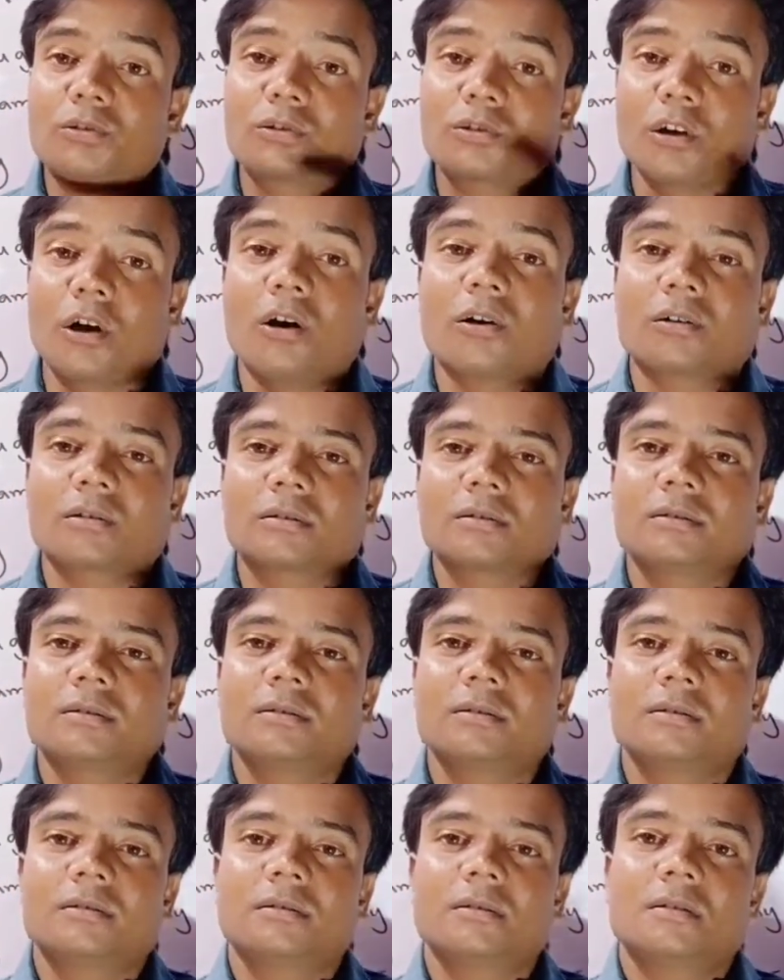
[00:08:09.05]
टॉक
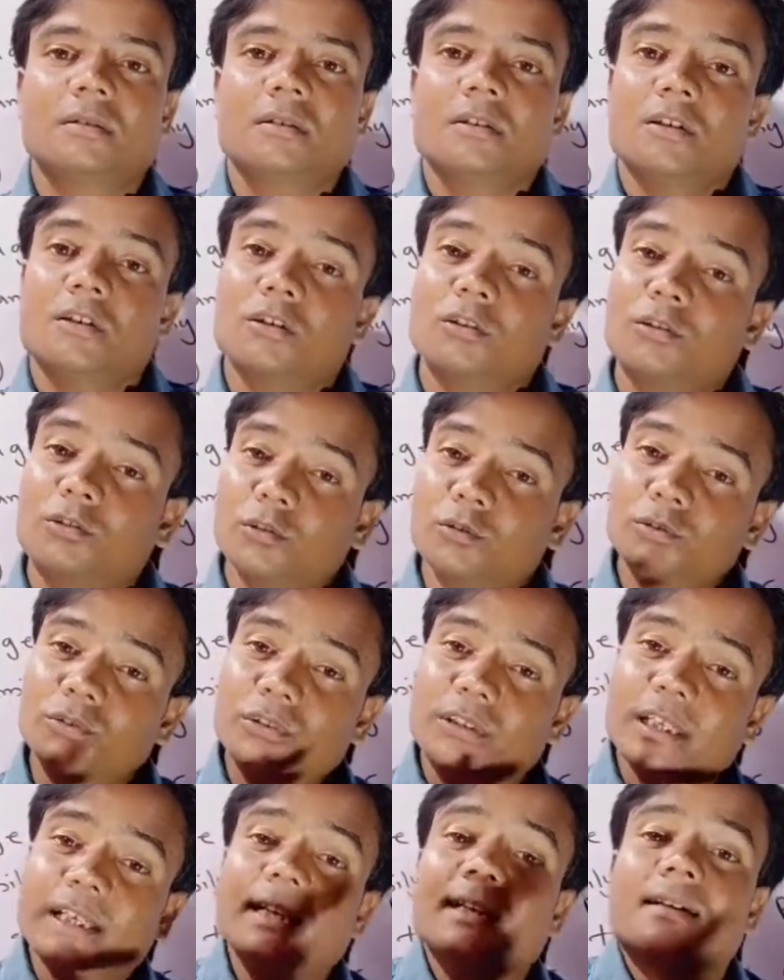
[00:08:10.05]
टू
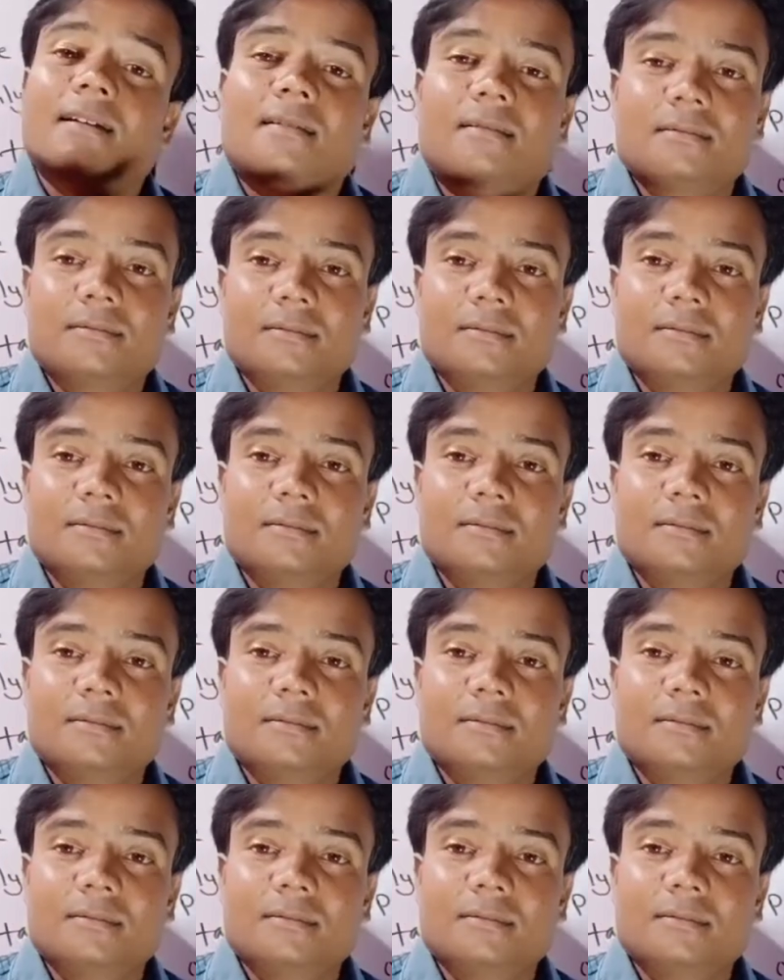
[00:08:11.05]
देयर